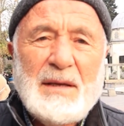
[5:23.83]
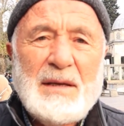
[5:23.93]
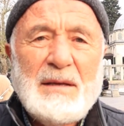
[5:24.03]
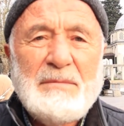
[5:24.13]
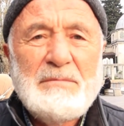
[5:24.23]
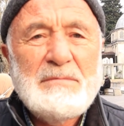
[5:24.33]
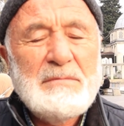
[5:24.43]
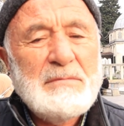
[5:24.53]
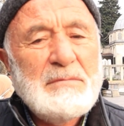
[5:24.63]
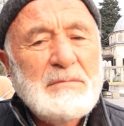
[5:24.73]
E,
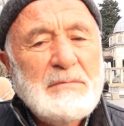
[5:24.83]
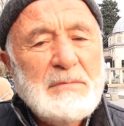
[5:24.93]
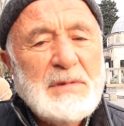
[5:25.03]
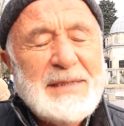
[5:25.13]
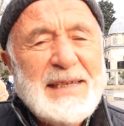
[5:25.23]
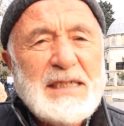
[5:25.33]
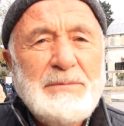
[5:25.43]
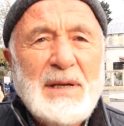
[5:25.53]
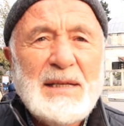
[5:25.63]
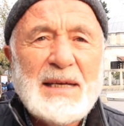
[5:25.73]

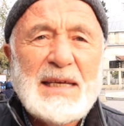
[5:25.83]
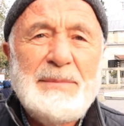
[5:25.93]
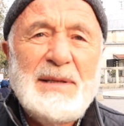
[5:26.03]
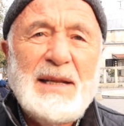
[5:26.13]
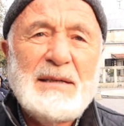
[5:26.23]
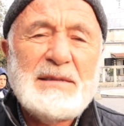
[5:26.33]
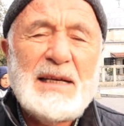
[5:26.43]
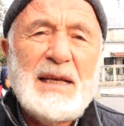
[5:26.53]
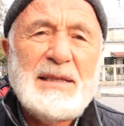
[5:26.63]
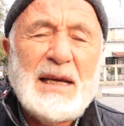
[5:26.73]
seçimlerde kiminle
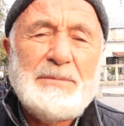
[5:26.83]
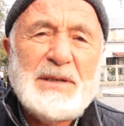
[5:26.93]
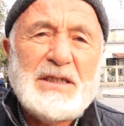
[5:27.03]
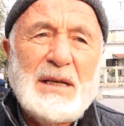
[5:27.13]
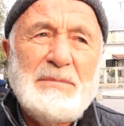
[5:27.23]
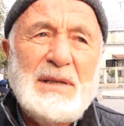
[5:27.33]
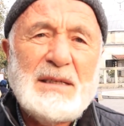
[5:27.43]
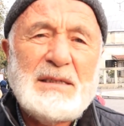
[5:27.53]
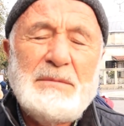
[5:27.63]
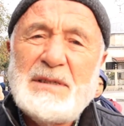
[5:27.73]
zaten tek başına
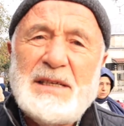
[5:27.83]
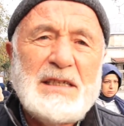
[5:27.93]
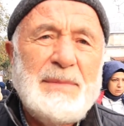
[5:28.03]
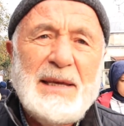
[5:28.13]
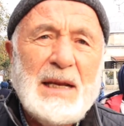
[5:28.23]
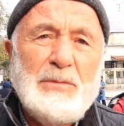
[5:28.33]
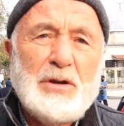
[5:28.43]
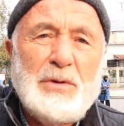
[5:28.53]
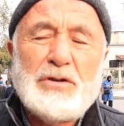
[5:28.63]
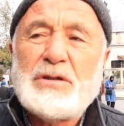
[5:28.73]
millet şimdi seçime
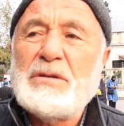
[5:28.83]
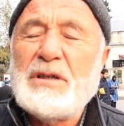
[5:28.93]
giremiyor biliyorsun.